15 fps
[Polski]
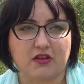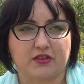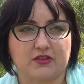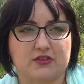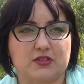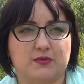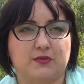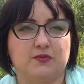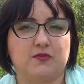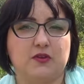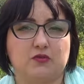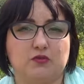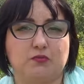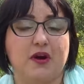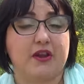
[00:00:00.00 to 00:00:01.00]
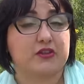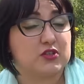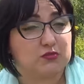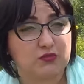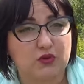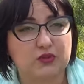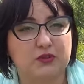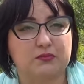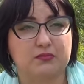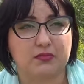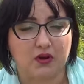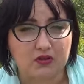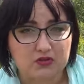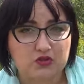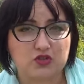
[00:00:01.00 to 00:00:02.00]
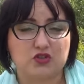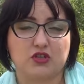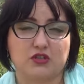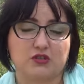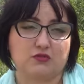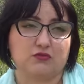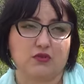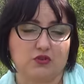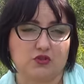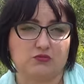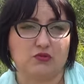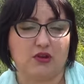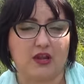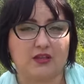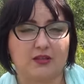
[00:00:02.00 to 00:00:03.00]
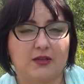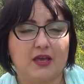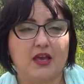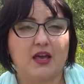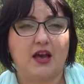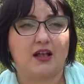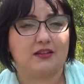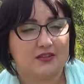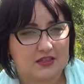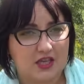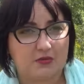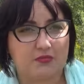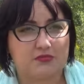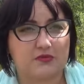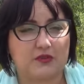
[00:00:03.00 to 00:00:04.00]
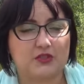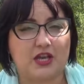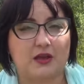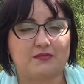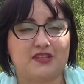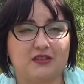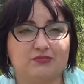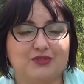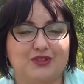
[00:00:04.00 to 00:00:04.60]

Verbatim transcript: artysty w wieku bardzo młodym, bo 38 lat. Ale tak jak powiedziałam, zanim